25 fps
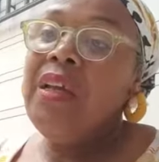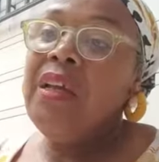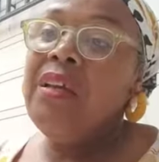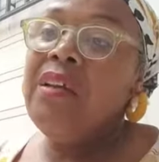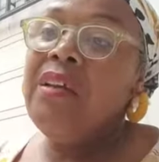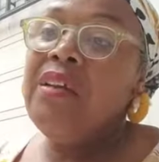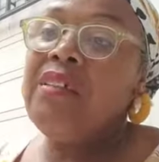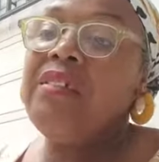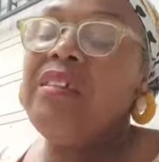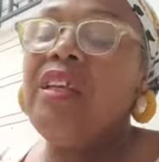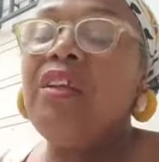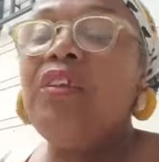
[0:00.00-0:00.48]

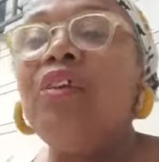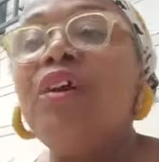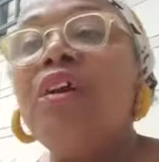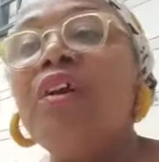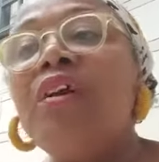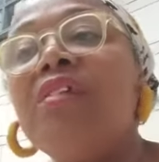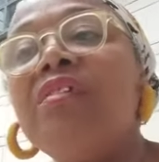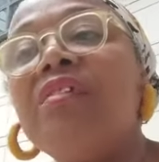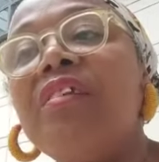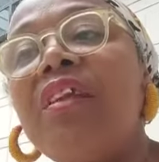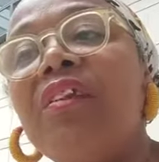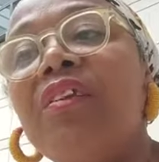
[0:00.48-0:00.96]
euh, c'est
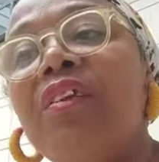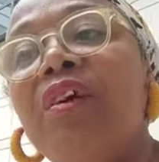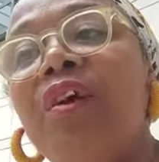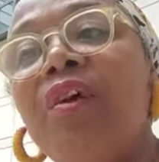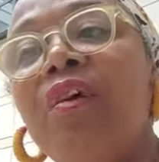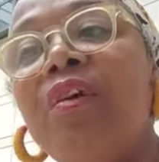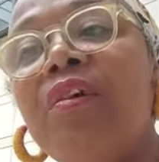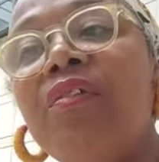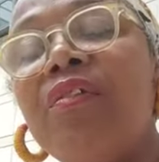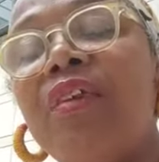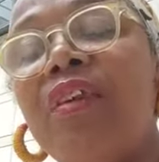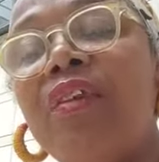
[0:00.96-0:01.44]
un, c'est
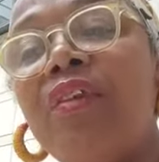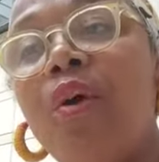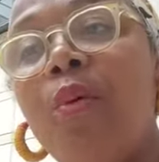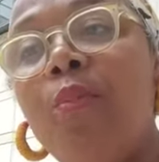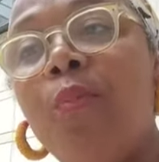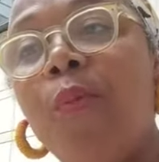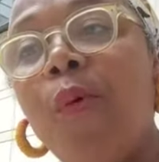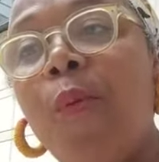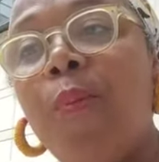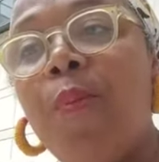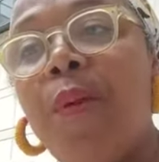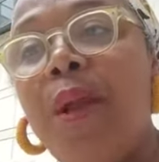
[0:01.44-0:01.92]
un, c'est un
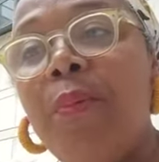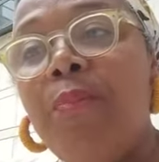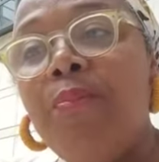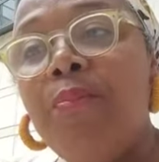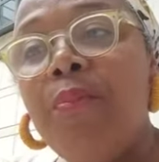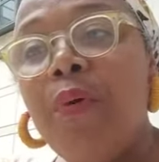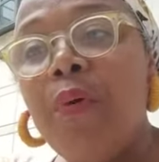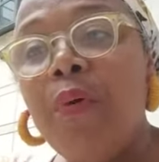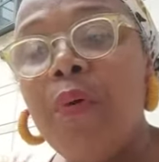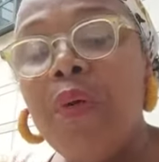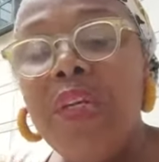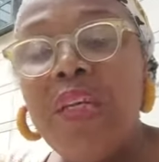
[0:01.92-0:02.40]

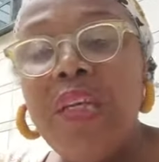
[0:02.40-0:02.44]
problème